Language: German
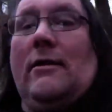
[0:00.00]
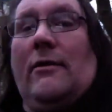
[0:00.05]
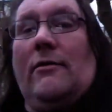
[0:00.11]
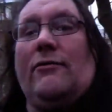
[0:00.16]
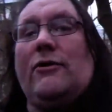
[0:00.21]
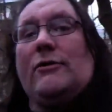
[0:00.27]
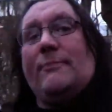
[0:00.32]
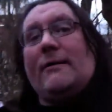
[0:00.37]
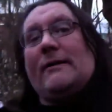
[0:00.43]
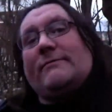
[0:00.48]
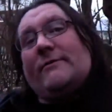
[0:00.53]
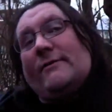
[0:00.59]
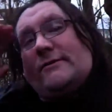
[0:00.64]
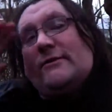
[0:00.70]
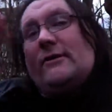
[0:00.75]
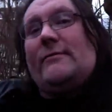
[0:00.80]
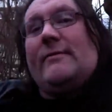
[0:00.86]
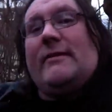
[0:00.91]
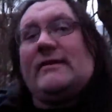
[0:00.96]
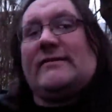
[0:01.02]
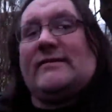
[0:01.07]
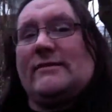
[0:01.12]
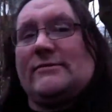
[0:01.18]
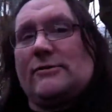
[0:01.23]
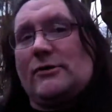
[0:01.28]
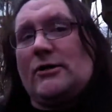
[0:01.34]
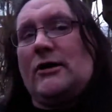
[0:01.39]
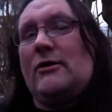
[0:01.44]
Viel Spaß bei was auch immer ihr als
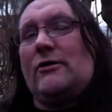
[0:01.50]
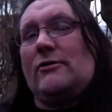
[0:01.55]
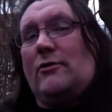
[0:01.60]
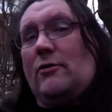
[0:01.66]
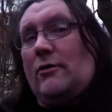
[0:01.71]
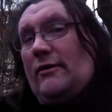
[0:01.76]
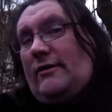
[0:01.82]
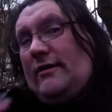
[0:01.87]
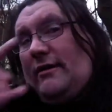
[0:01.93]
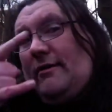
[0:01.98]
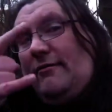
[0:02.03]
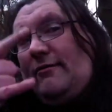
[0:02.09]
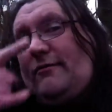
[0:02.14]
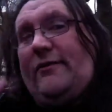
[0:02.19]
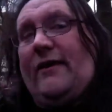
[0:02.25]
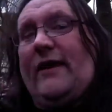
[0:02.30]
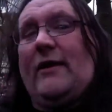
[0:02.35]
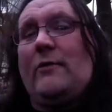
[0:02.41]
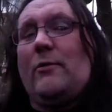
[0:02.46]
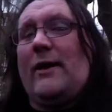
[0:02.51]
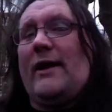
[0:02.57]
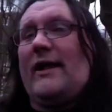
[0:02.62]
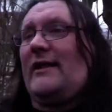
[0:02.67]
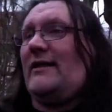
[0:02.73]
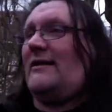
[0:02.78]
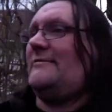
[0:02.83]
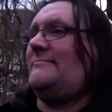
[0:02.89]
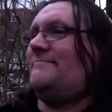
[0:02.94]
nächstes schaut und
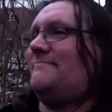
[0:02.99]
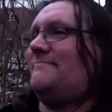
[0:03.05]
farewell.